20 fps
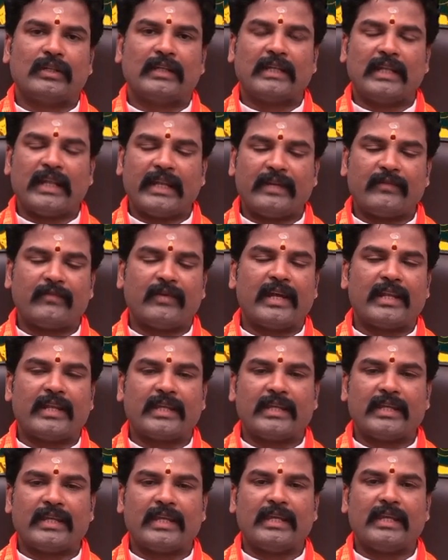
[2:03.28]
లేని
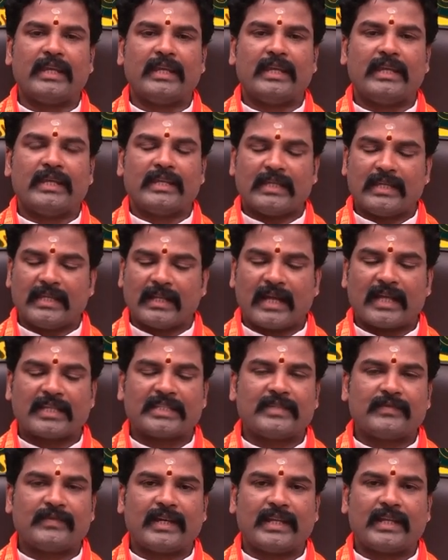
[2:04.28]
వారికి ఈ
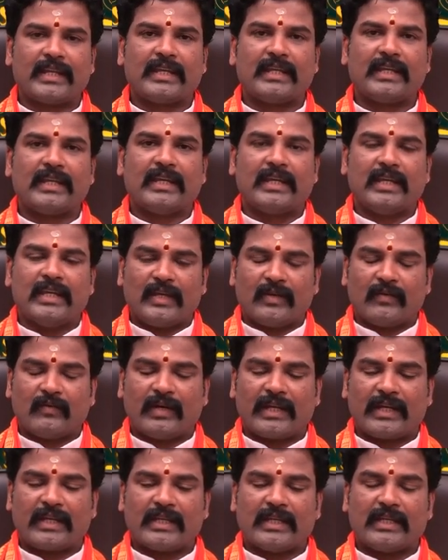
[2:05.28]
రాశి వారికి
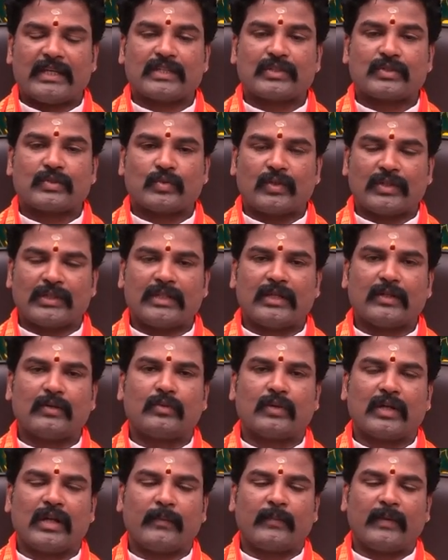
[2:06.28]
వారికి సొంత
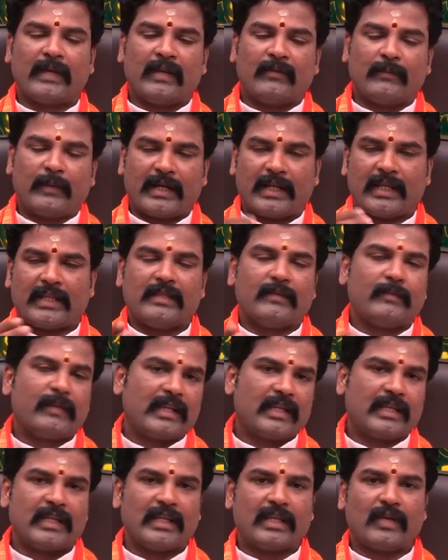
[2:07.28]
గృహ ఫలం అనేది
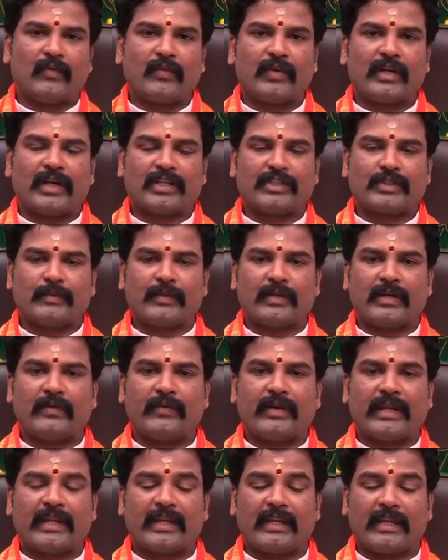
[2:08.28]
మనకి అవకాశముగా
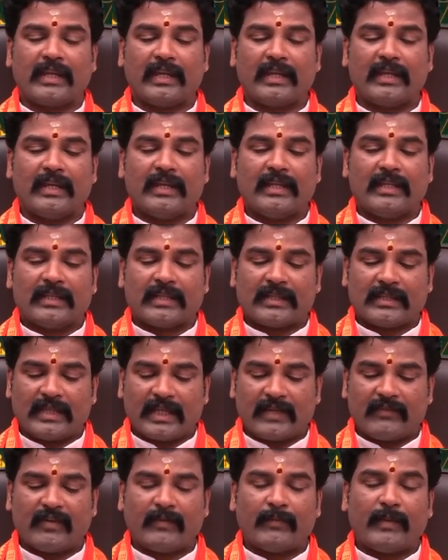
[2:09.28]
వారికి
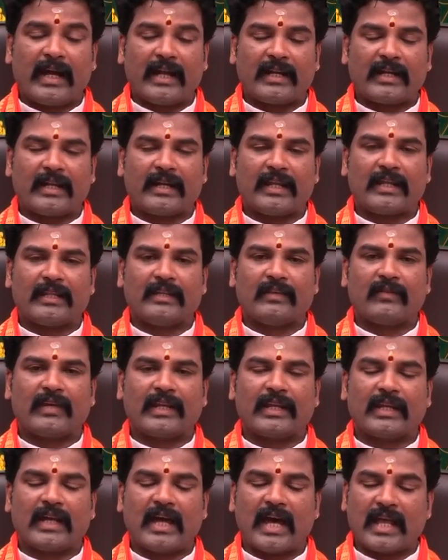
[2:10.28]
దైవ బాట అనేది
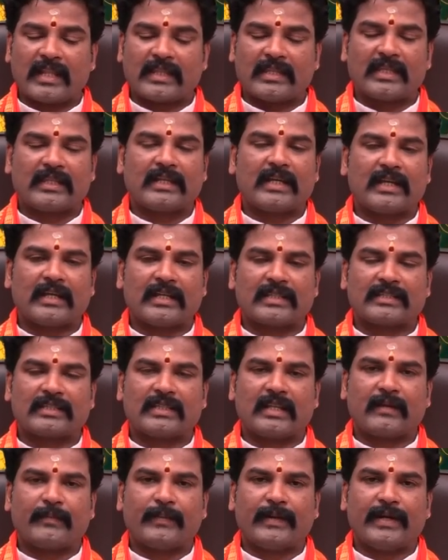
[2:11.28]
వారికి ఆర్థికంగా
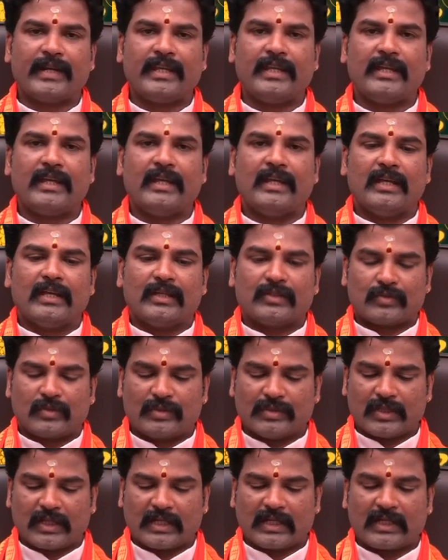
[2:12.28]
స్థిరపడి
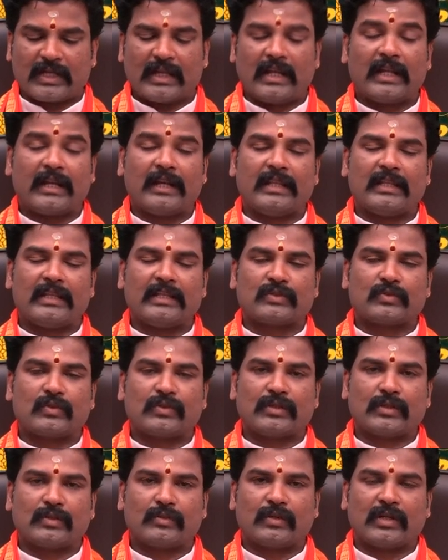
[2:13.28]
సొంత కళ అనేది
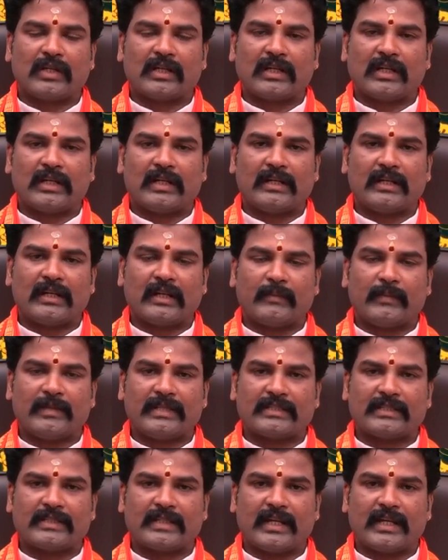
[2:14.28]
సొంత గృహ కళ
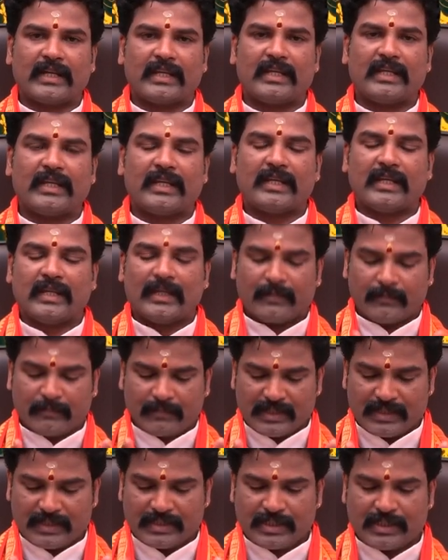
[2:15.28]
నిర్మించడానికి
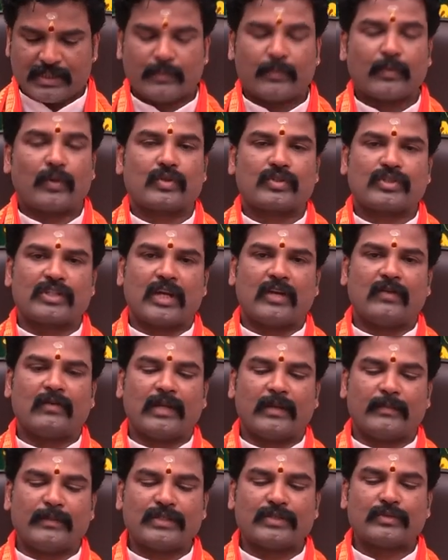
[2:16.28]
మంచి ప్రోత్సాహం
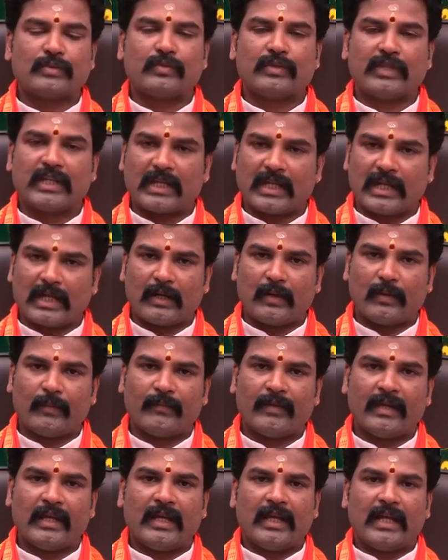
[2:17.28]
లభిస్తుంది ఈ నెలలో
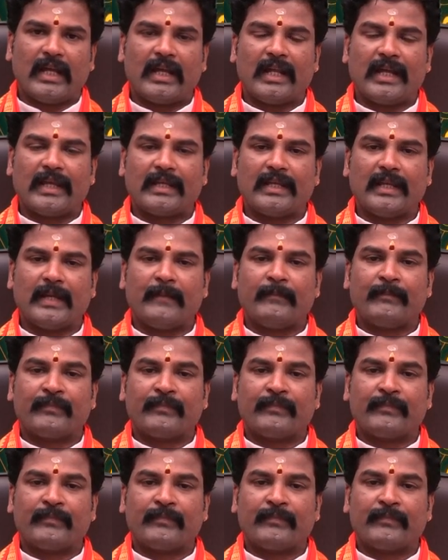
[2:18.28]
అలాగే